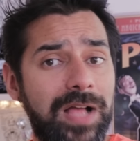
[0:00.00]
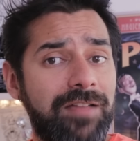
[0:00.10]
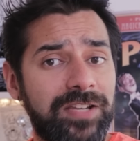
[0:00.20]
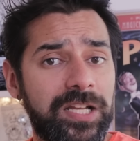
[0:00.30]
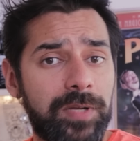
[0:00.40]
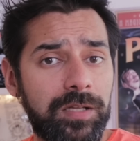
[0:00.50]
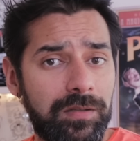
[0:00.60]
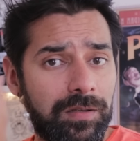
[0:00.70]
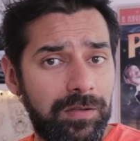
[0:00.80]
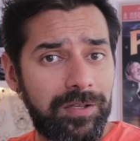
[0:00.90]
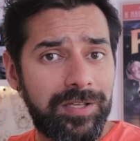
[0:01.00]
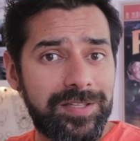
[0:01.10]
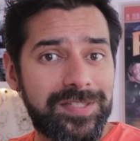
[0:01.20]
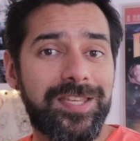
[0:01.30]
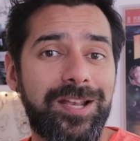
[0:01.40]
avec les mains,
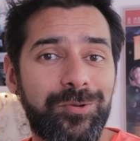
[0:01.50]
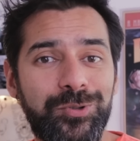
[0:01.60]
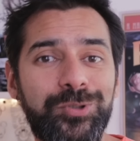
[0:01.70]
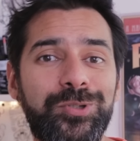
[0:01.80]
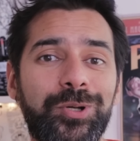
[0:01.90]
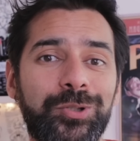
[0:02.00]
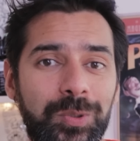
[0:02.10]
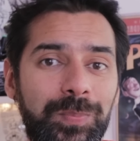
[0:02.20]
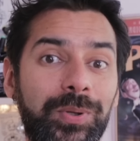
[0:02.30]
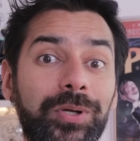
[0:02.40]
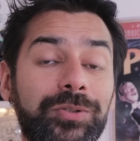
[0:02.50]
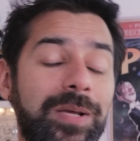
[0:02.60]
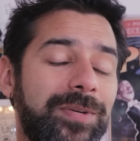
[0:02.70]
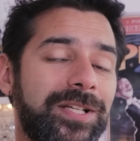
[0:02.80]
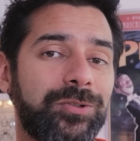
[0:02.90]
c'est le docteur Doppler de
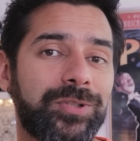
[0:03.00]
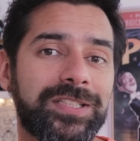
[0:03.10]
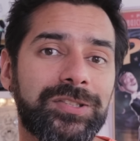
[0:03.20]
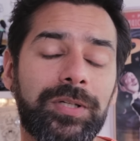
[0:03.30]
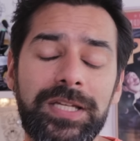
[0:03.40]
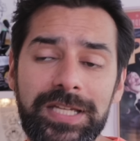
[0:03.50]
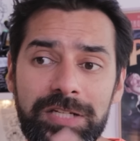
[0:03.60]
la planète au trésor.